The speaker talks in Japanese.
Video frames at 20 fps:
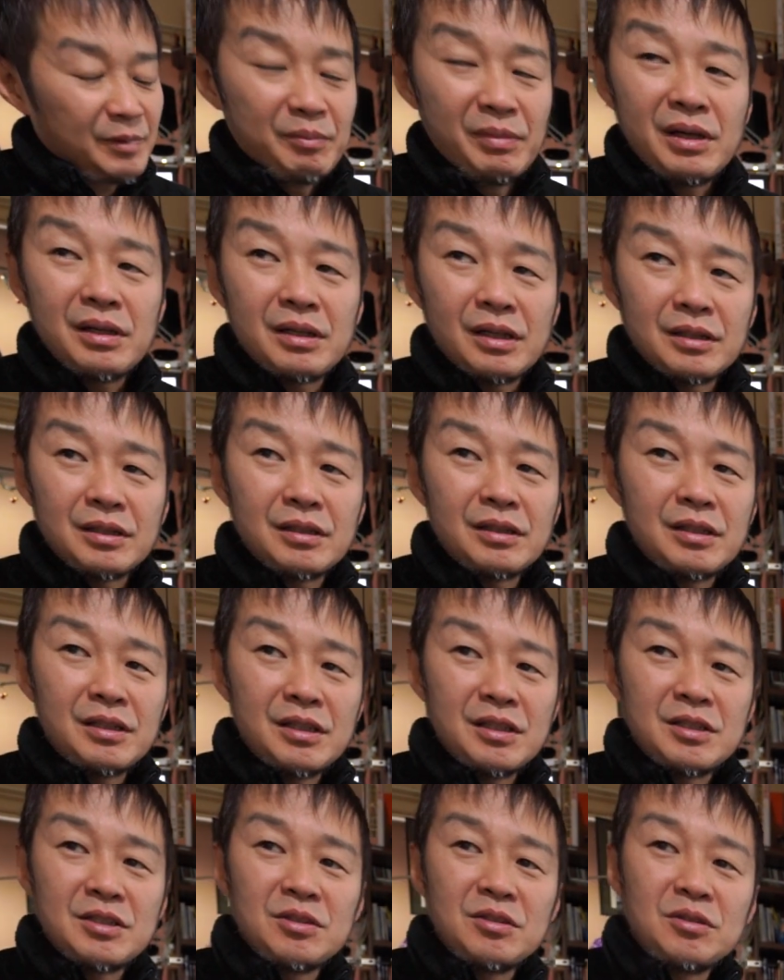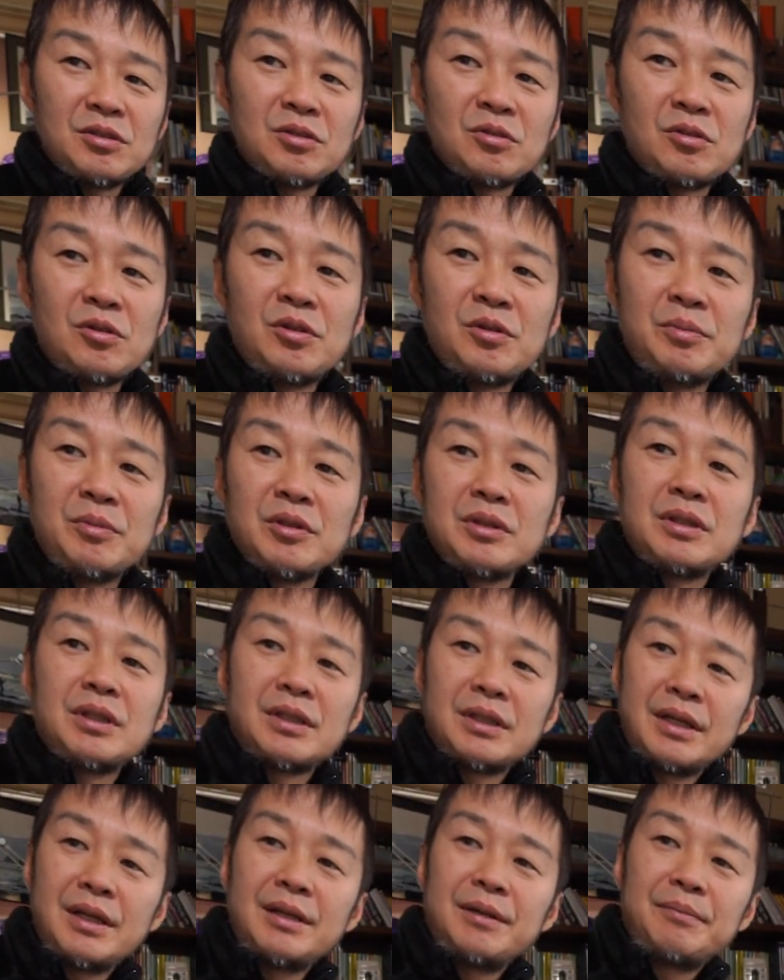まあ片手でずっとこう持って
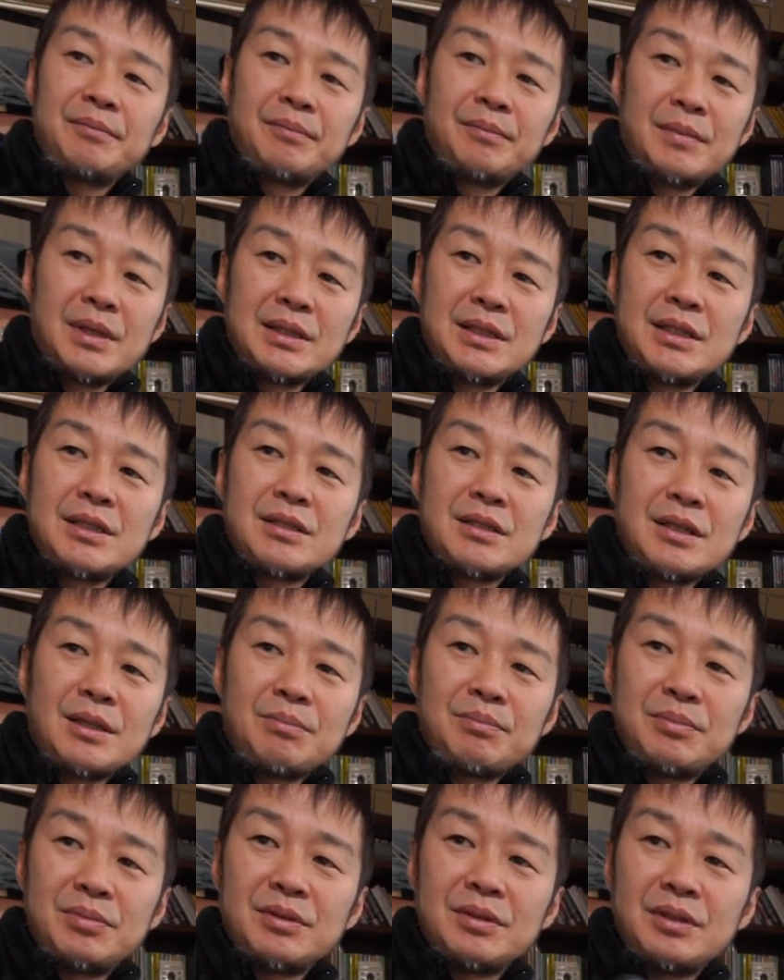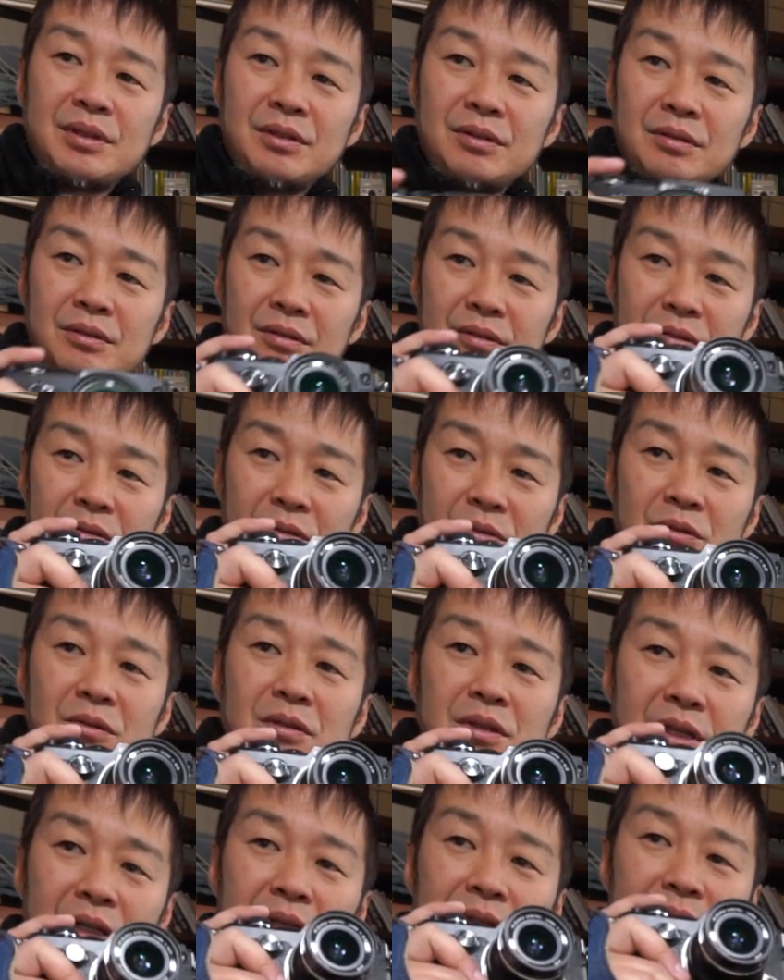てマチスナップっていうこと
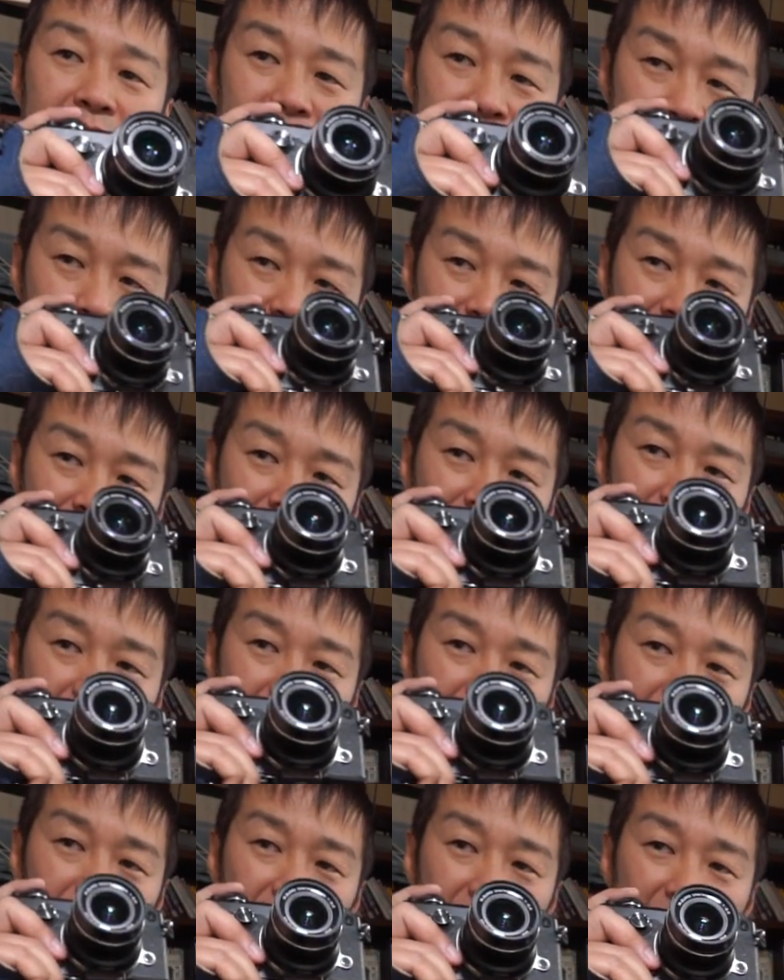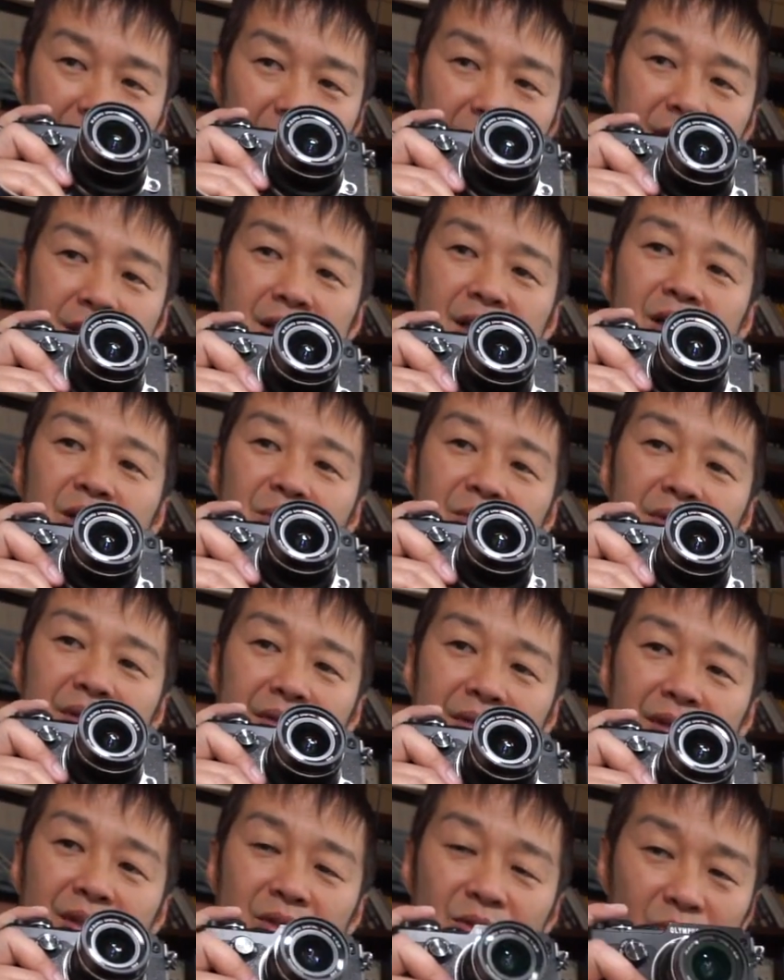で使う分
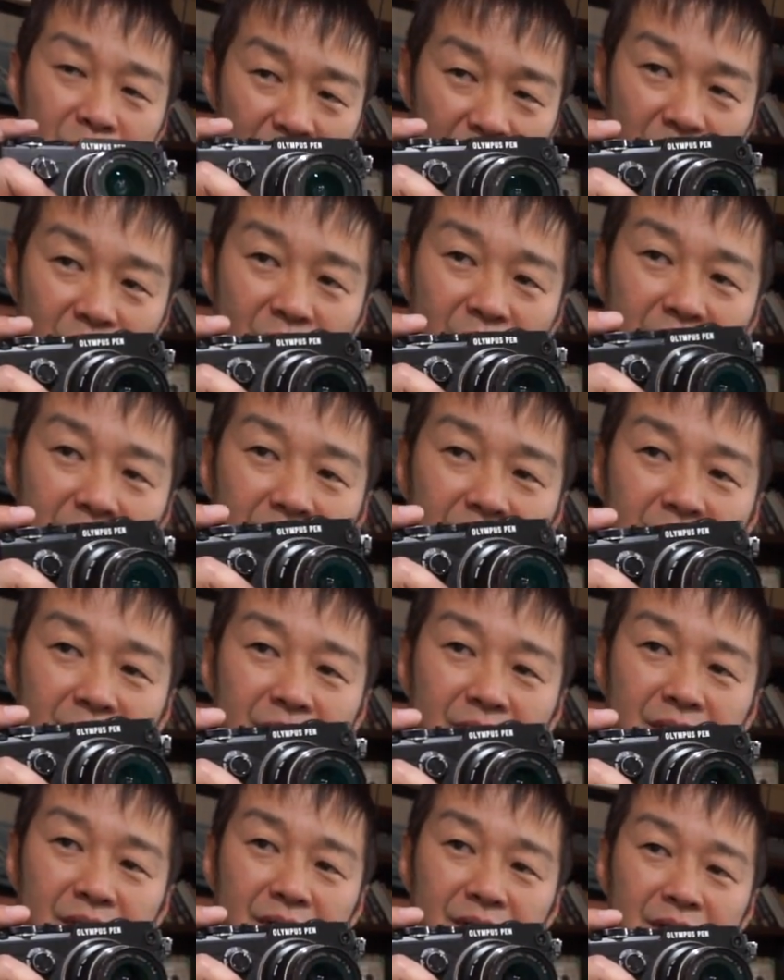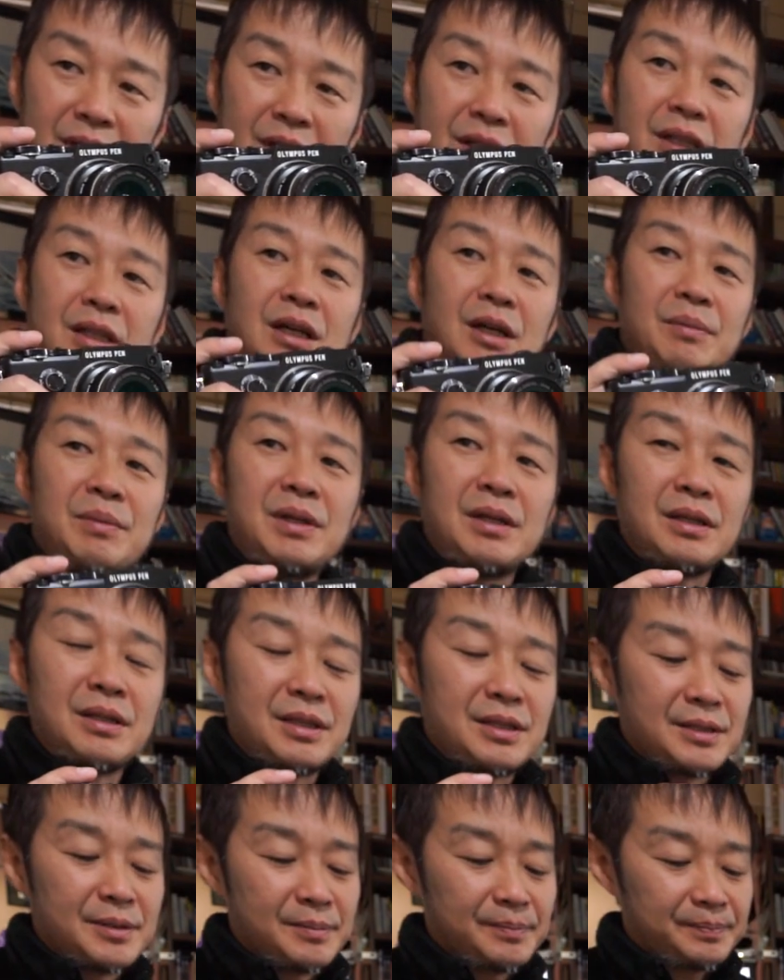にはとてもいいカメラで
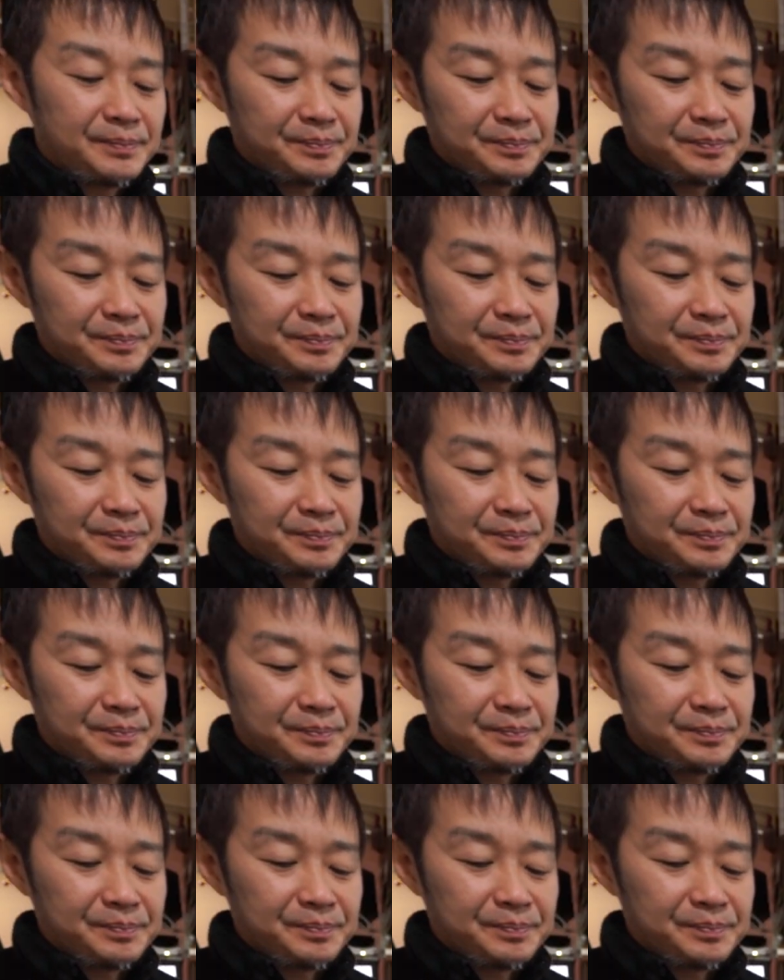す